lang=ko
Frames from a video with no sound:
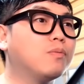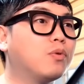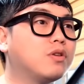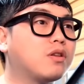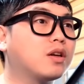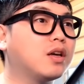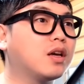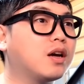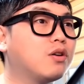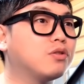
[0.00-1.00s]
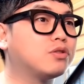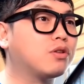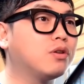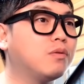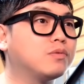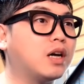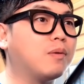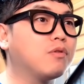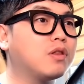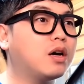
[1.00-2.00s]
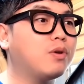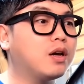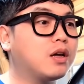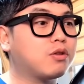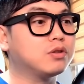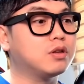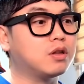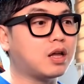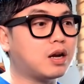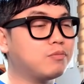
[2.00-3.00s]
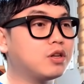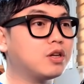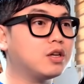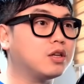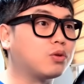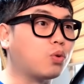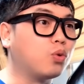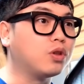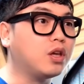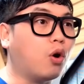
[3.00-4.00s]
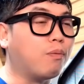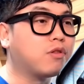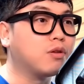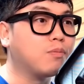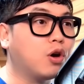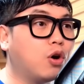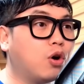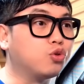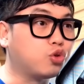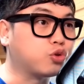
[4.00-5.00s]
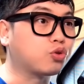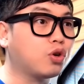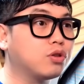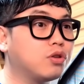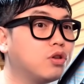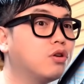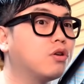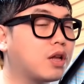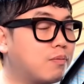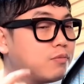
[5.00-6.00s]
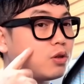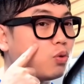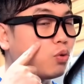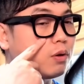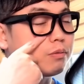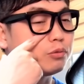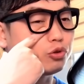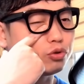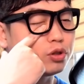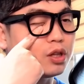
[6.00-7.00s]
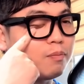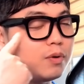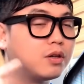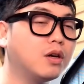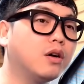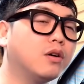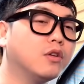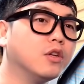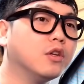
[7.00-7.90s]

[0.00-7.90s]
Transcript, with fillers: 뭐 늘상 얘기한 것처럼 자본사회에서는 사람들이 돈이 없으면 죽거든요. 사람들이 돈이 없으면 죽는단 말이야.